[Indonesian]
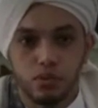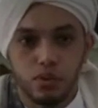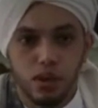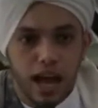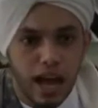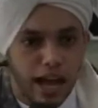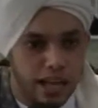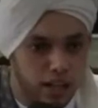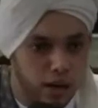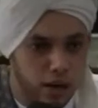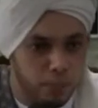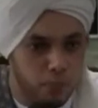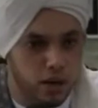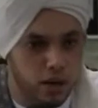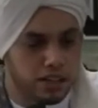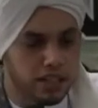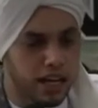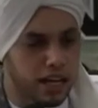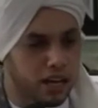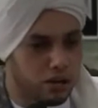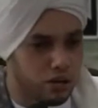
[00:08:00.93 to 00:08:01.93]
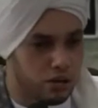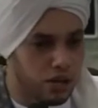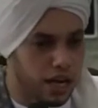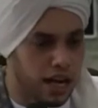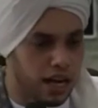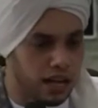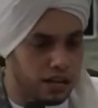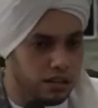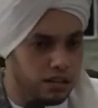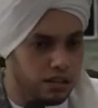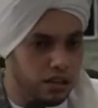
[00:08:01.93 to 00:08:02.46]
Ayo buat
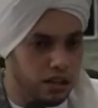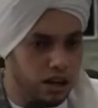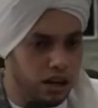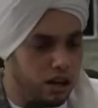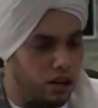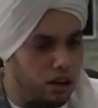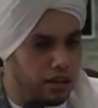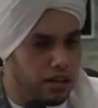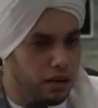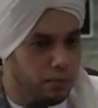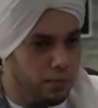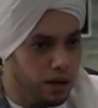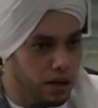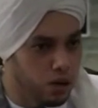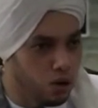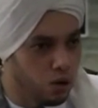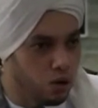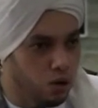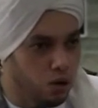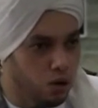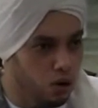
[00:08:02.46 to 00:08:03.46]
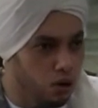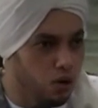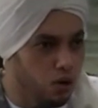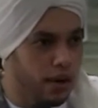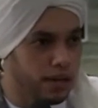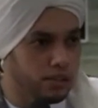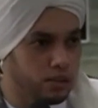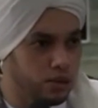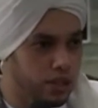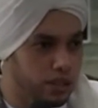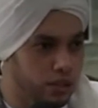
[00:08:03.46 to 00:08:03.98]
Al-Qur'an, engkau yang mendukungku
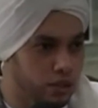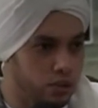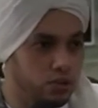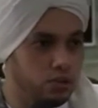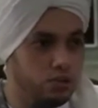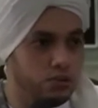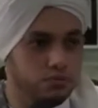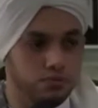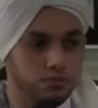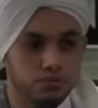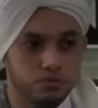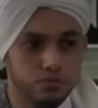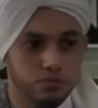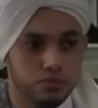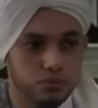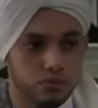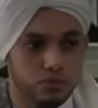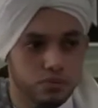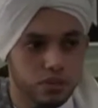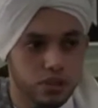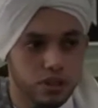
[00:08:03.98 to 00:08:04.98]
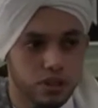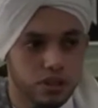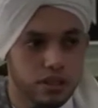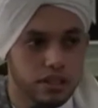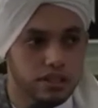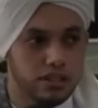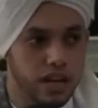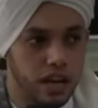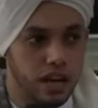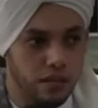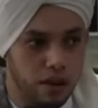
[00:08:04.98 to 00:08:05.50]
waktu itu.
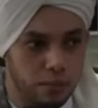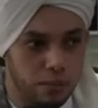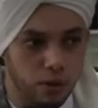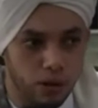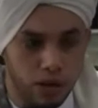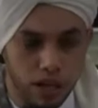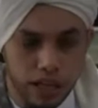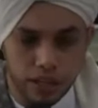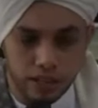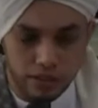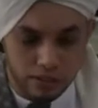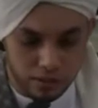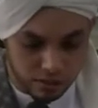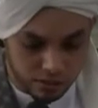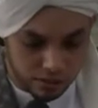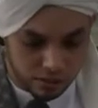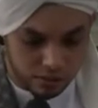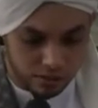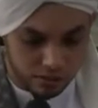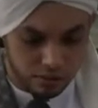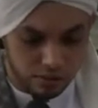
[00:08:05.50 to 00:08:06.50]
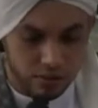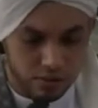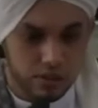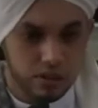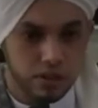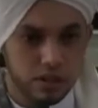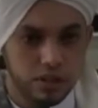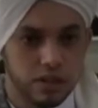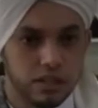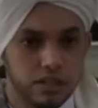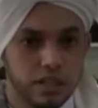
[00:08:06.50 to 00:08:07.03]
Dijawab oleh
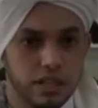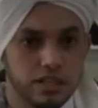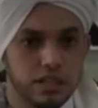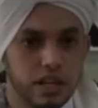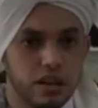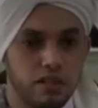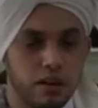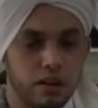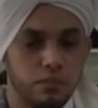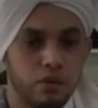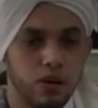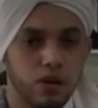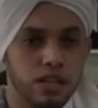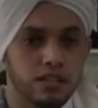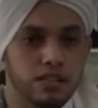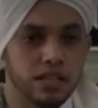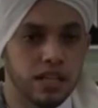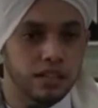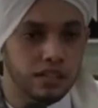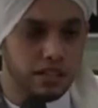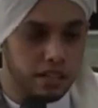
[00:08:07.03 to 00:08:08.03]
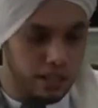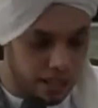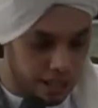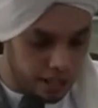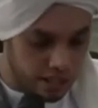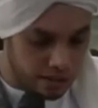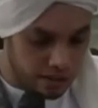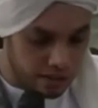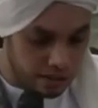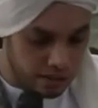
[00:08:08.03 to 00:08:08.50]
Dijawab oleh Sayyidina